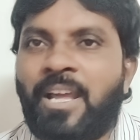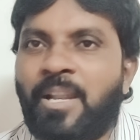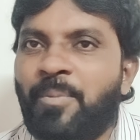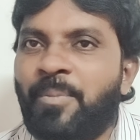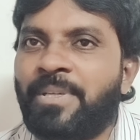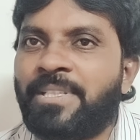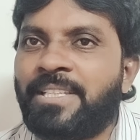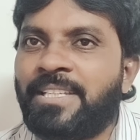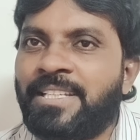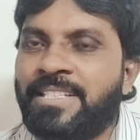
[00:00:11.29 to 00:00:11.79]

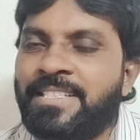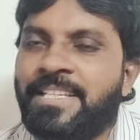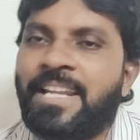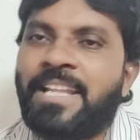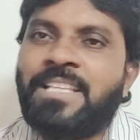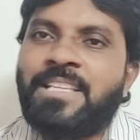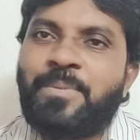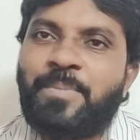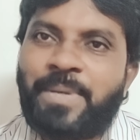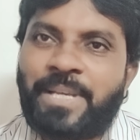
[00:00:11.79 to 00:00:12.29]
అనుమతులు
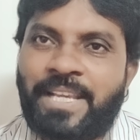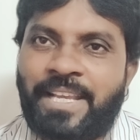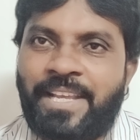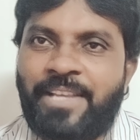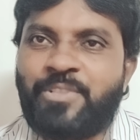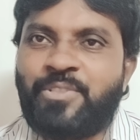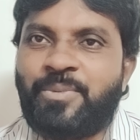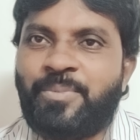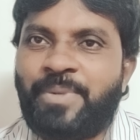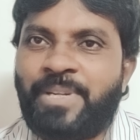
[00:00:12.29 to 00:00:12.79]
ఇచ్చారని చెప్పి
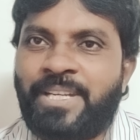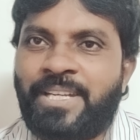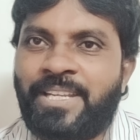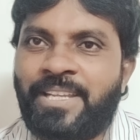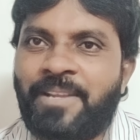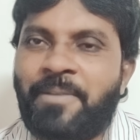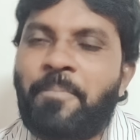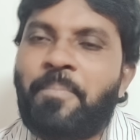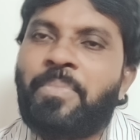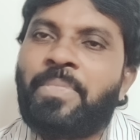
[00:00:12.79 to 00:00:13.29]
కేసు పెట్టి
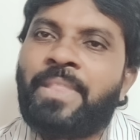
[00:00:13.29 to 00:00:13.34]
